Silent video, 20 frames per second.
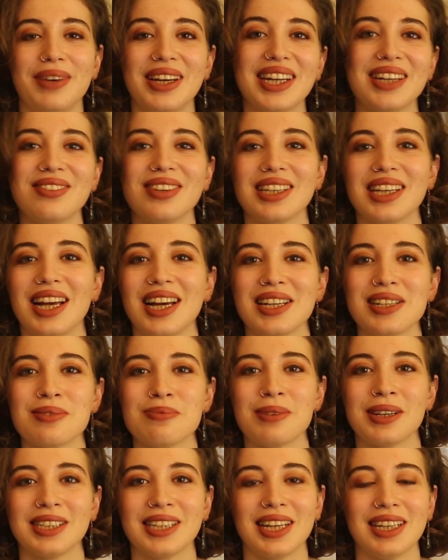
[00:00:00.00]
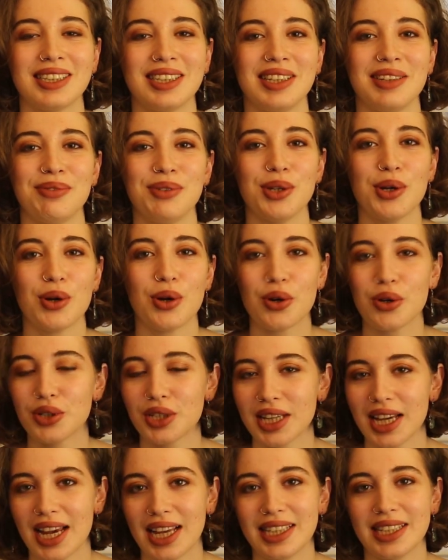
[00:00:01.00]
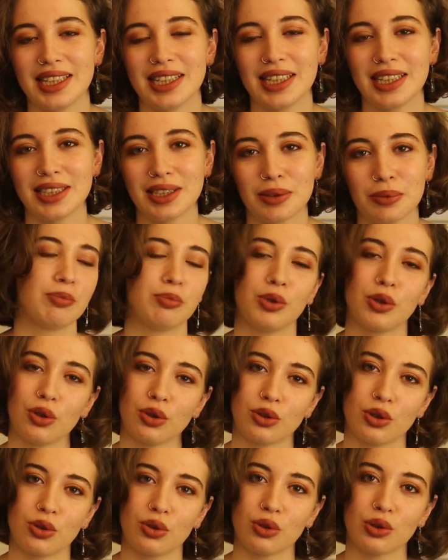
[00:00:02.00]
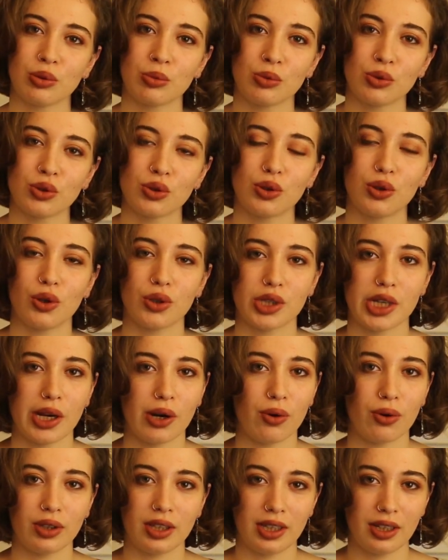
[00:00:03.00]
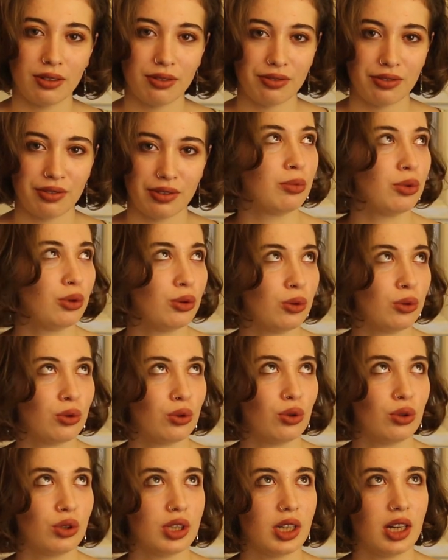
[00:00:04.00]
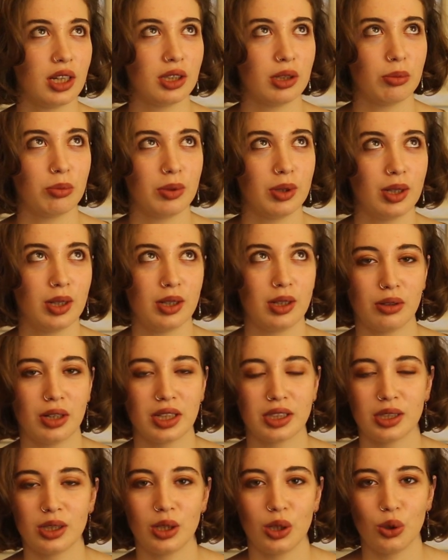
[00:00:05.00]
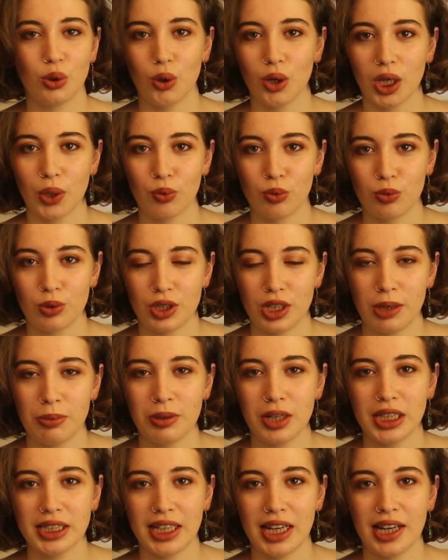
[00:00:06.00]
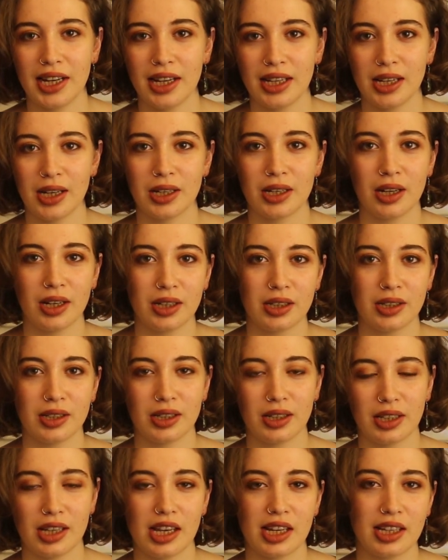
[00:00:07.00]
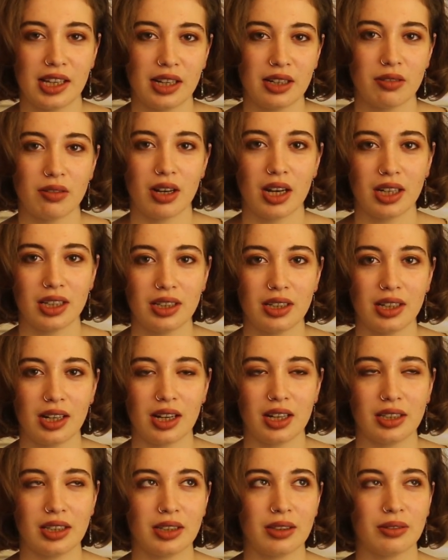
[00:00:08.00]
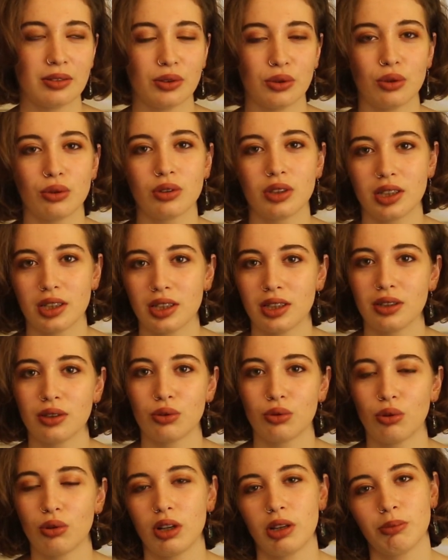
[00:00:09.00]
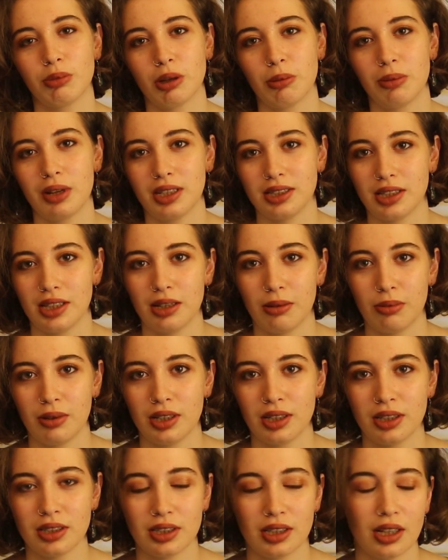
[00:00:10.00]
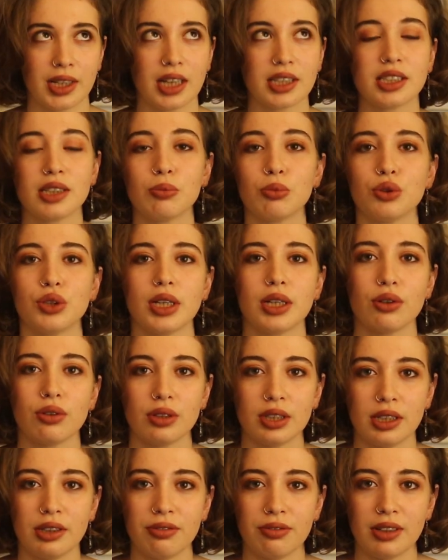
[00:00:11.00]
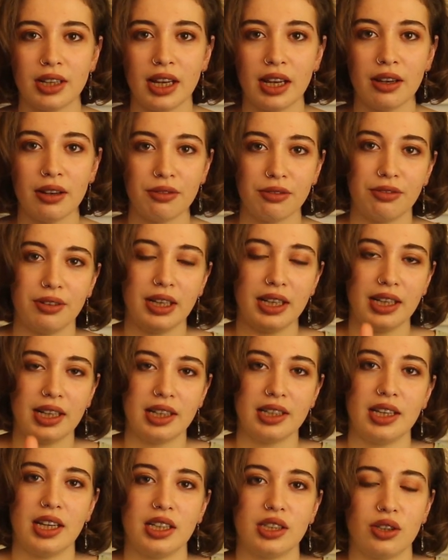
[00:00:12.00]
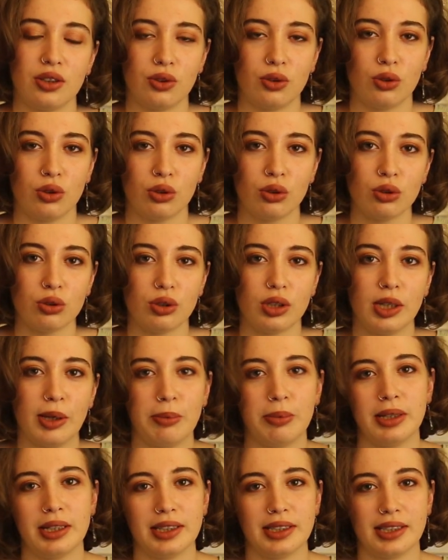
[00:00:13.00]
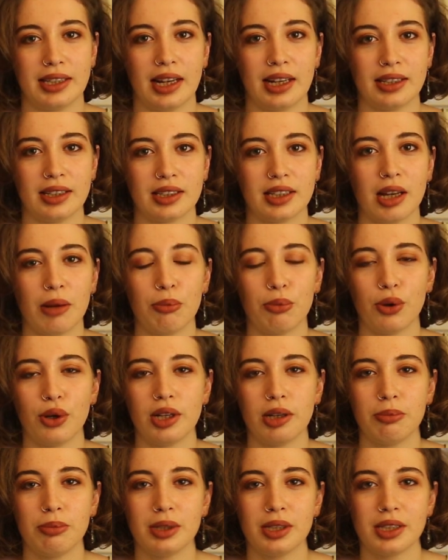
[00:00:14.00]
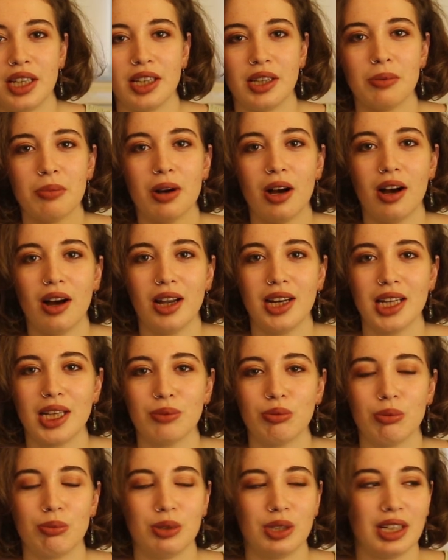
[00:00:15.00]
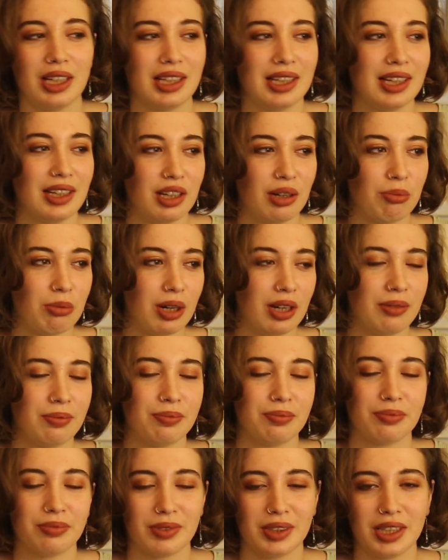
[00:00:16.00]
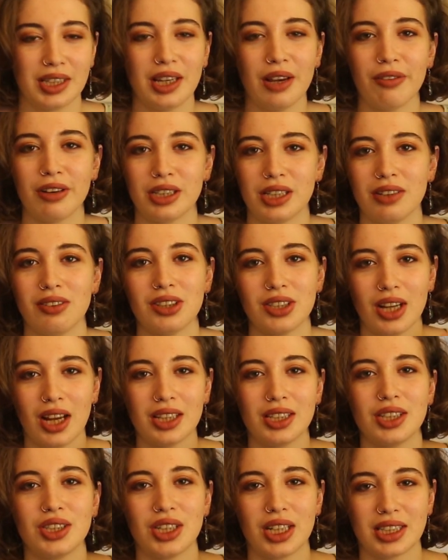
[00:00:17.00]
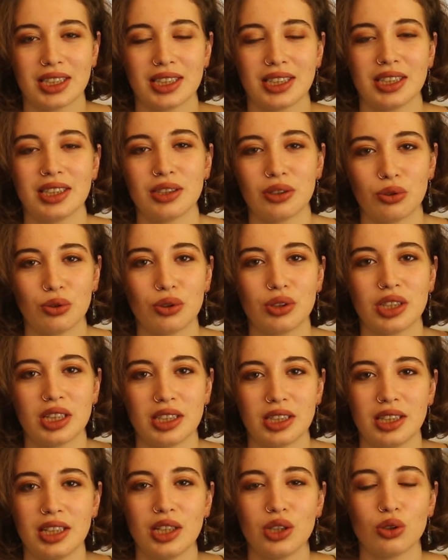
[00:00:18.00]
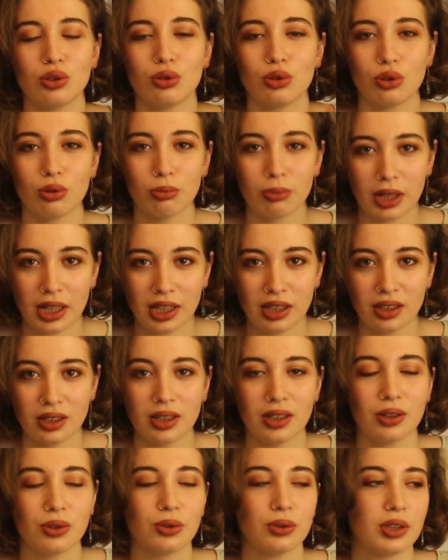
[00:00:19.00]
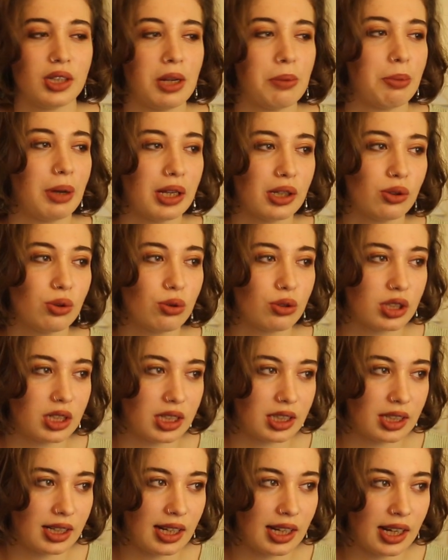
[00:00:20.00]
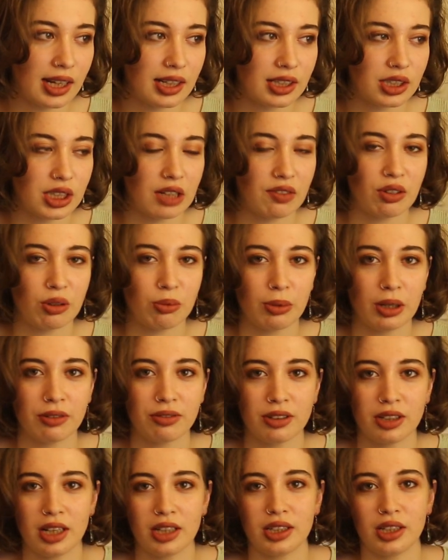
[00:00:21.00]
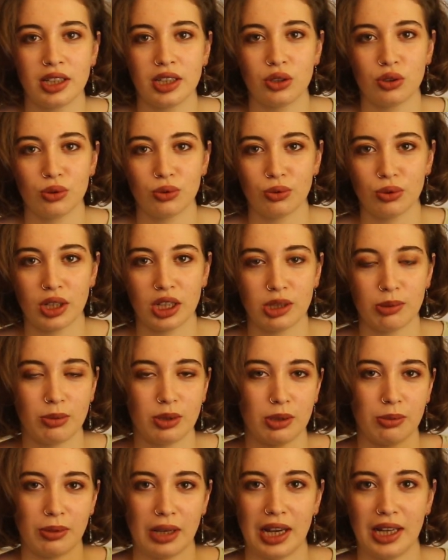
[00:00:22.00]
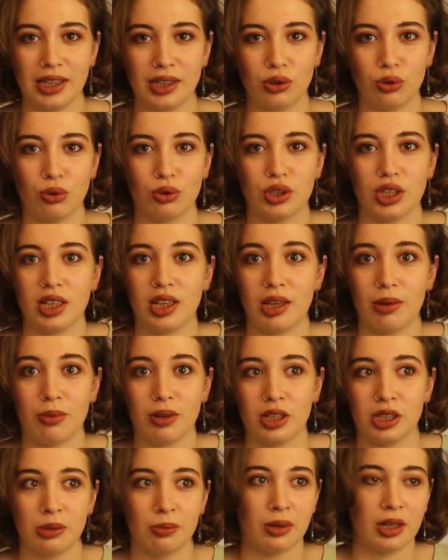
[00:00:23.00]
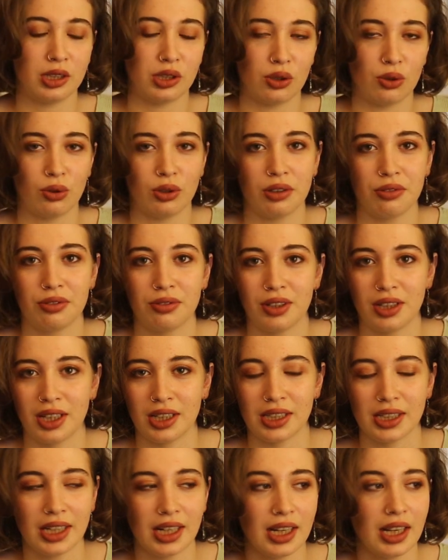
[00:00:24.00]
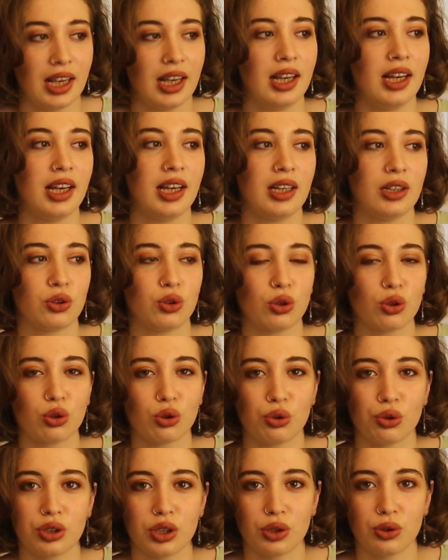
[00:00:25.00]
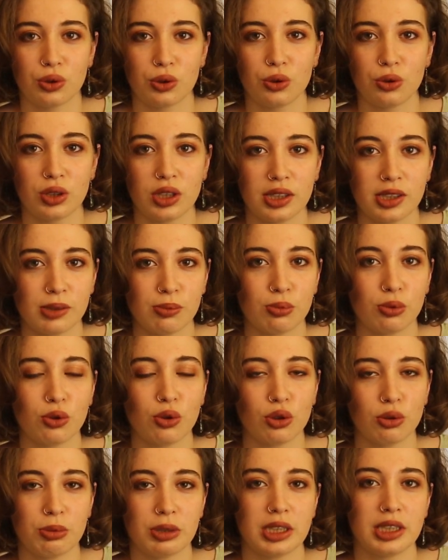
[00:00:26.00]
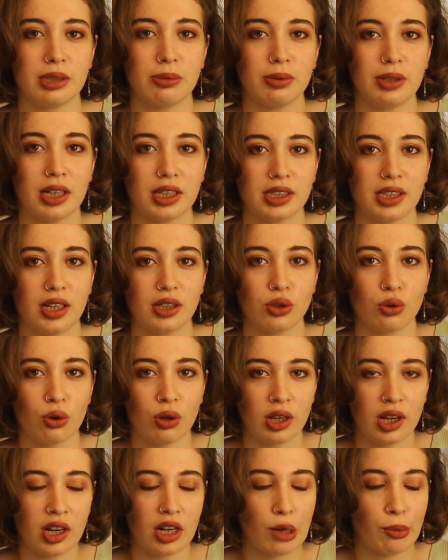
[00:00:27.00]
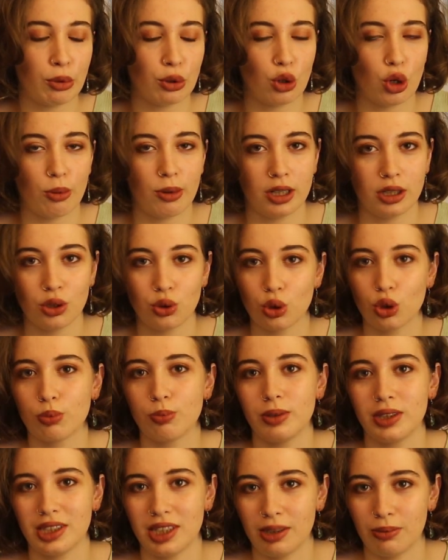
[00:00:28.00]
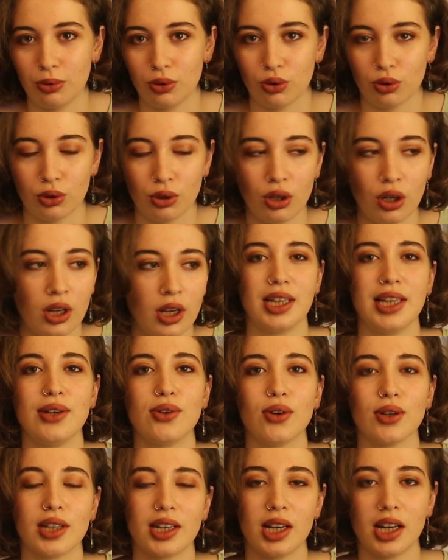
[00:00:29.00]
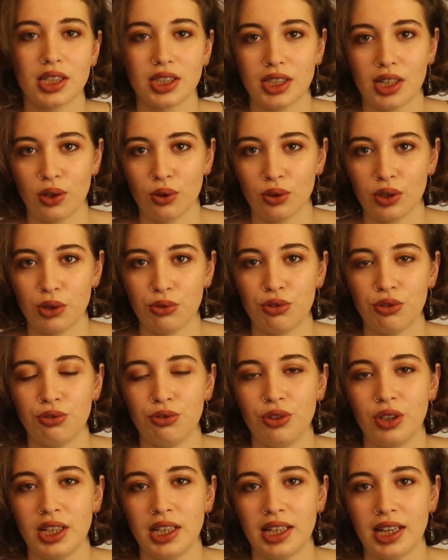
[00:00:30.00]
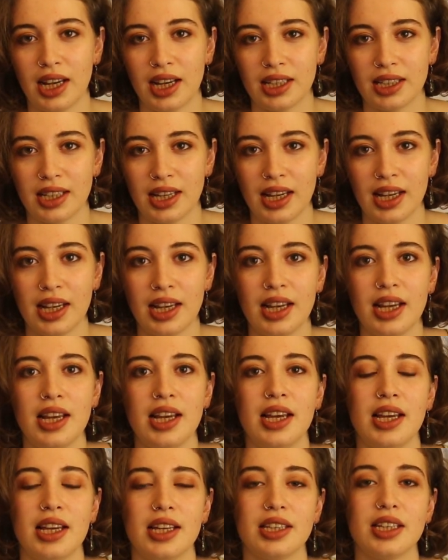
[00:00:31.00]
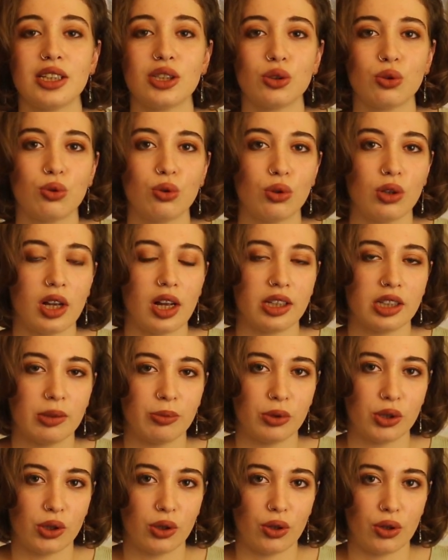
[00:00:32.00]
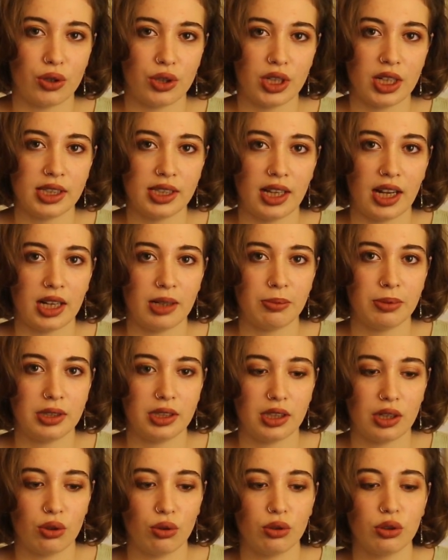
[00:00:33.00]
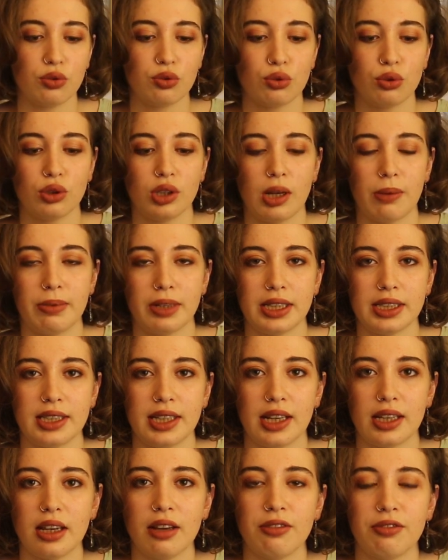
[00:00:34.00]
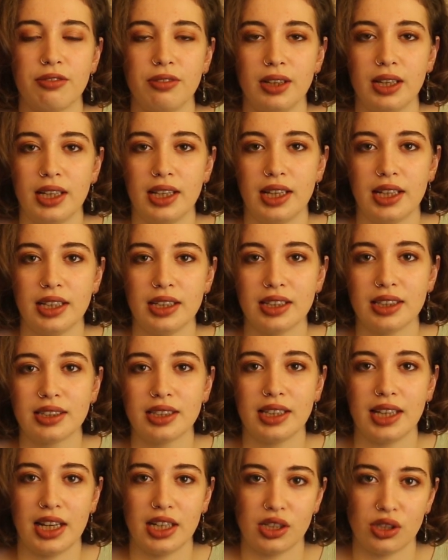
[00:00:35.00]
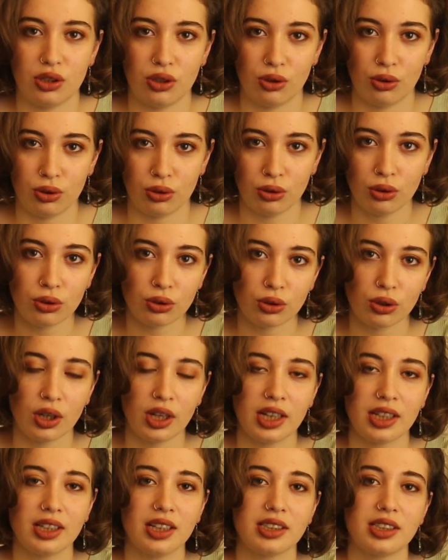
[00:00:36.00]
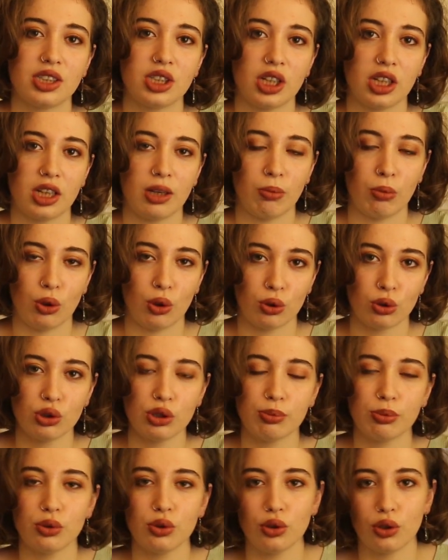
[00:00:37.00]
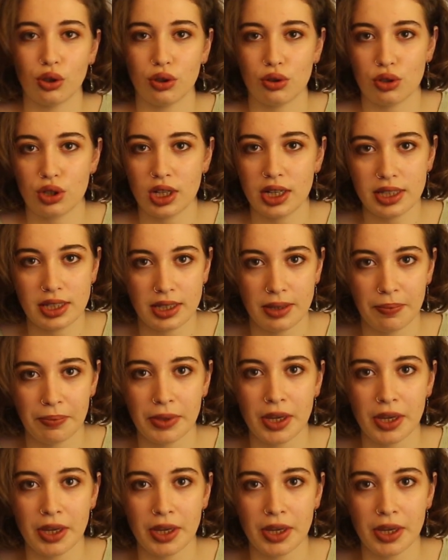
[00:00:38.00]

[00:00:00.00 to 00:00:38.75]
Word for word: Merhabalar, Pasaj TV'ye hoş geldiniz. Bugünkü konumuz Le Gerondif. Bunun Türkçe anlamını aslında yok gibi bir şey. Biraz erek arak ekleri vardır yani. Onların kullanımına benzetebiliriz. Aslında bu gerondifle fiilleri değiştiriyoruz diyebiliriz yani. Tam böyle bir çekim hali gibi bir şey değil ama yavaş yavaş anlayacaksınız. Türkçesini hiç düşünmeyin. O yüzden ben Türkçesiyle çevirmeyi falan da hiç uğraşmadım yani. Türkçe ne demek acaba gerundif falan diye. Çünkü Türkçe düşünürseniz bu konu sizi biraz daha zorlar ama normalde çok basit bir konu. İlk olarak gerondifi fiillerde nasıl kullandığımızı göreceğiz. Yani biz gerondif kullanmak isterken fiilleri nasıl değiştiriyoruz, nasıl çekimliyoruz bunu göreceğiz.